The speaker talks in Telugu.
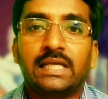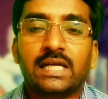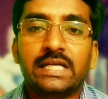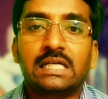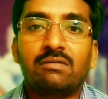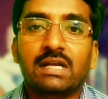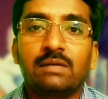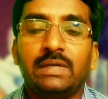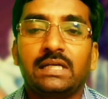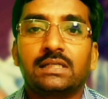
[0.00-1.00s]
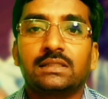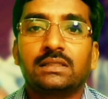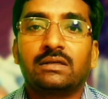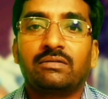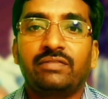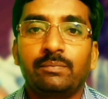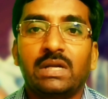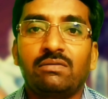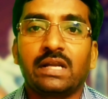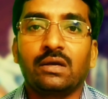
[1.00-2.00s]
ఇక్కడి గవర్నమెంట్
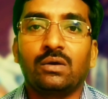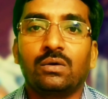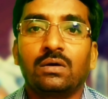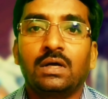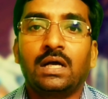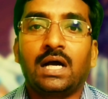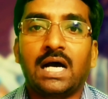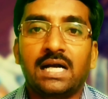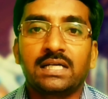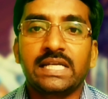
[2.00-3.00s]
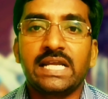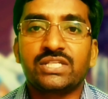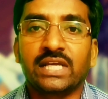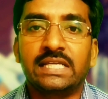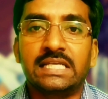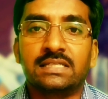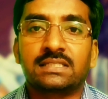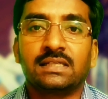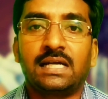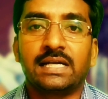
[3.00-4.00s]
ఫిబ్రవరిలో హగ్ ఏ చైనీస్
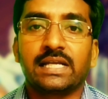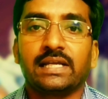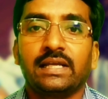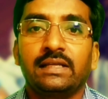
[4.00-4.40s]
అంటే